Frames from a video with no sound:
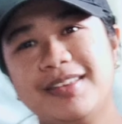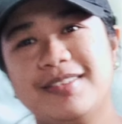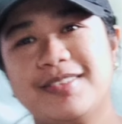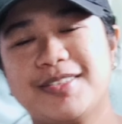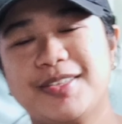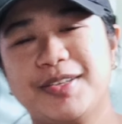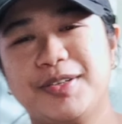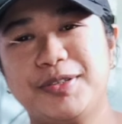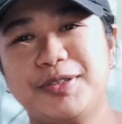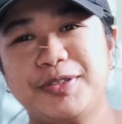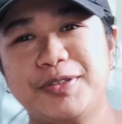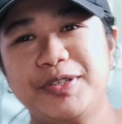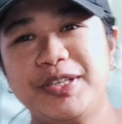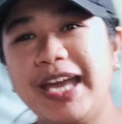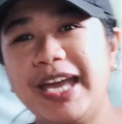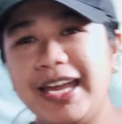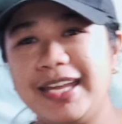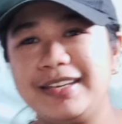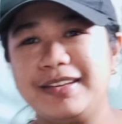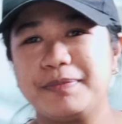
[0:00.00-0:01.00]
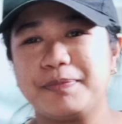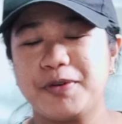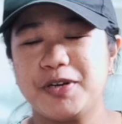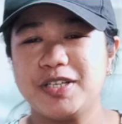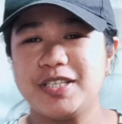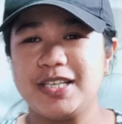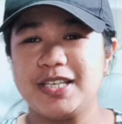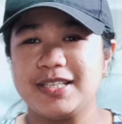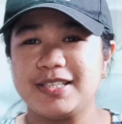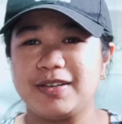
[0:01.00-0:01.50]
So, yeah,
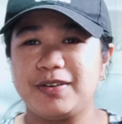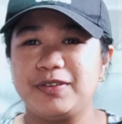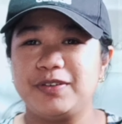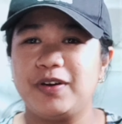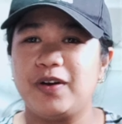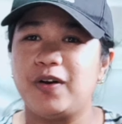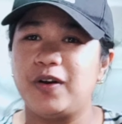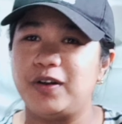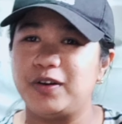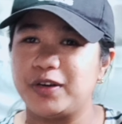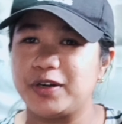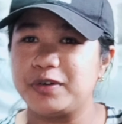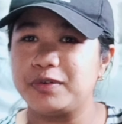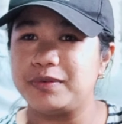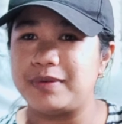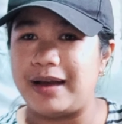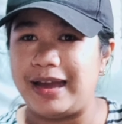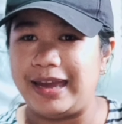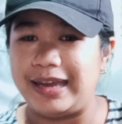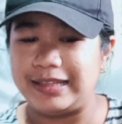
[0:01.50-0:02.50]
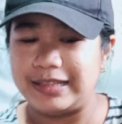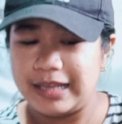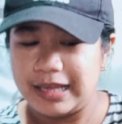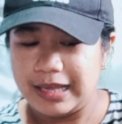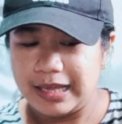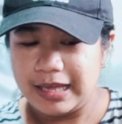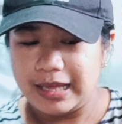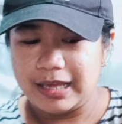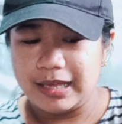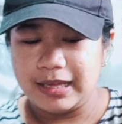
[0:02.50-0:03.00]
nag-purchase ako ng color white.
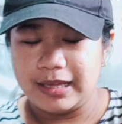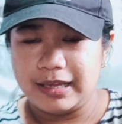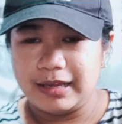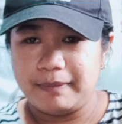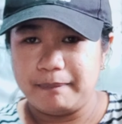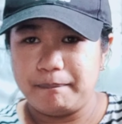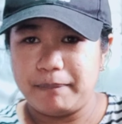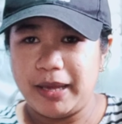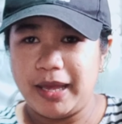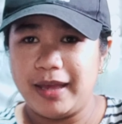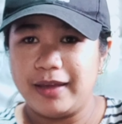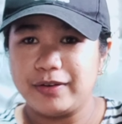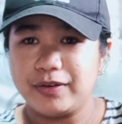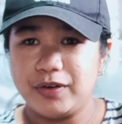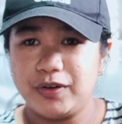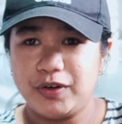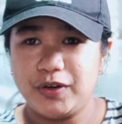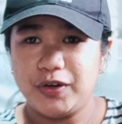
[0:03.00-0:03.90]
Pero,